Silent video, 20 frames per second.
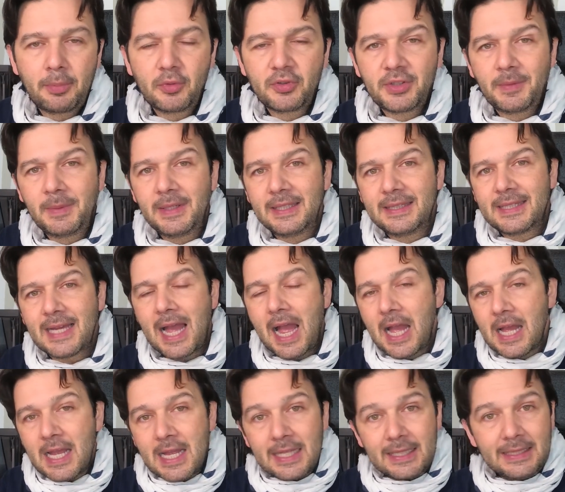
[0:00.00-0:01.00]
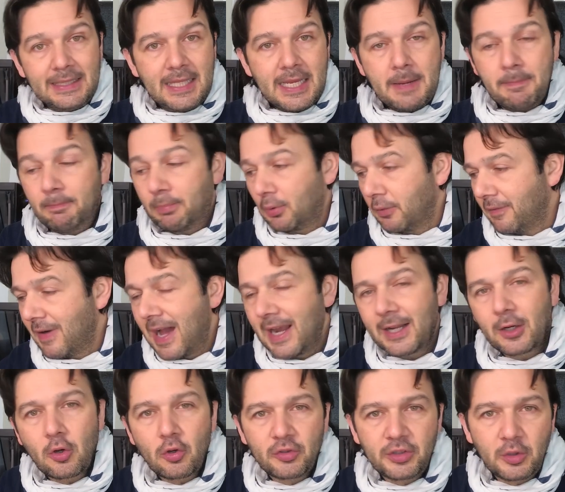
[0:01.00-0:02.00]
possibilità di
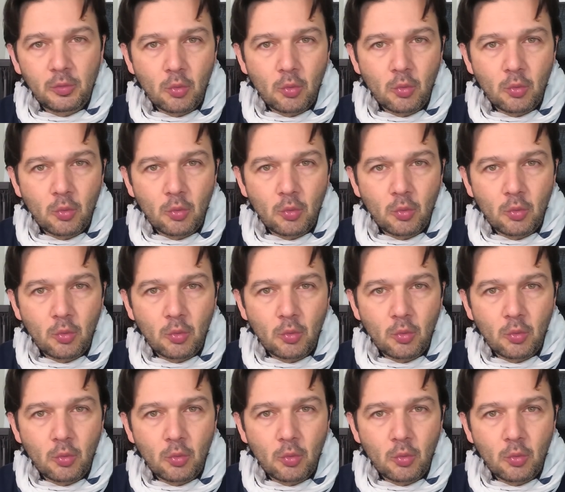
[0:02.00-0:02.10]
provare cose